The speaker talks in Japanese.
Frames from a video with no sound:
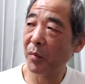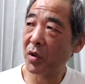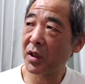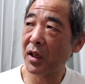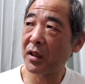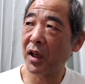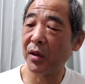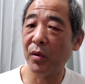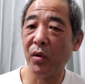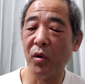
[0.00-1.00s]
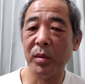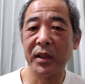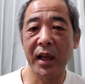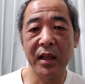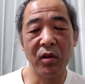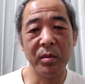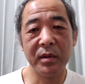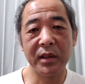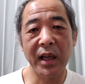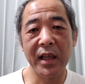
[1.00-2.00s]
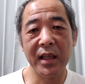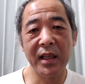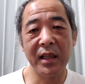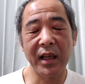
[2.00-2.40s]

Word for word: もしかしたらあの、重たい、重たい、